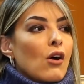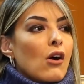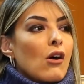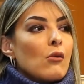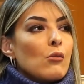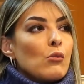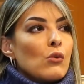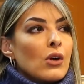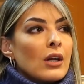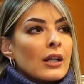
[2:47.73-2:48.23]

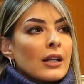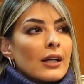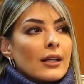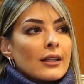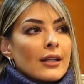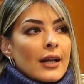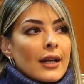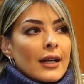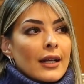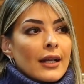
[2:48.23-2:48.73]
او موا
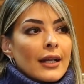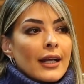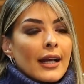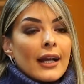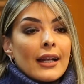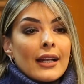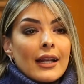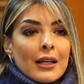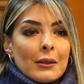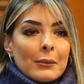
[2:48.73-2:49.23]
نقدر
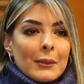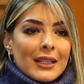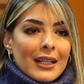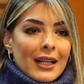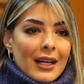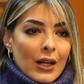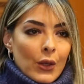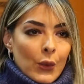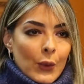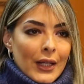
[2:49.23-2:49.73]
نقلل من
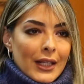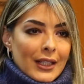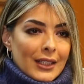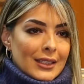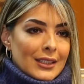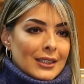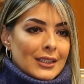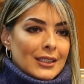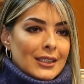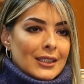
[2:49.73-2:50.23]
الروع ديال
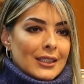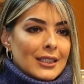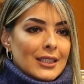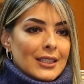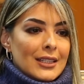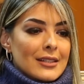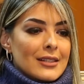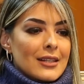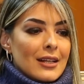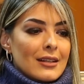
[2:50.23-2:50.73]

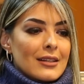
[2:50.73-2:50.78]
آه،